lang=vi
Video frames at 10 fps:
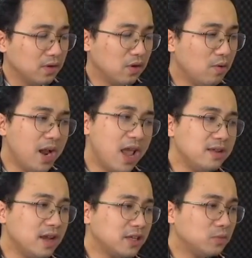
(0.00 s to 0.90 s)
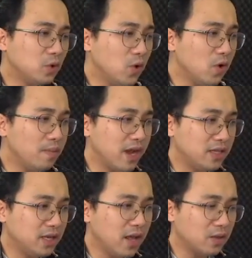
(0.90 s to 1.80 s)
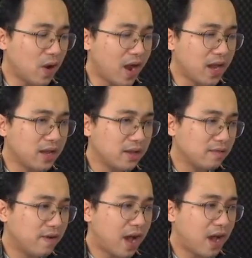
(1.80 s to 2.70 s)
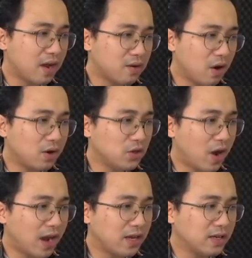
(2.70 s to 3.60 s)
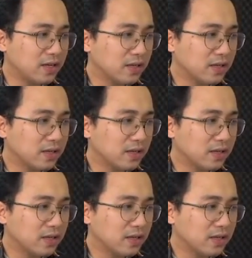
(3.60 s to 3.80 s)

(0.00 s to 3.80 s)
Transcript: Cô mới lấy ra trong túi của mình chiếc điện thoại và gọi cho anh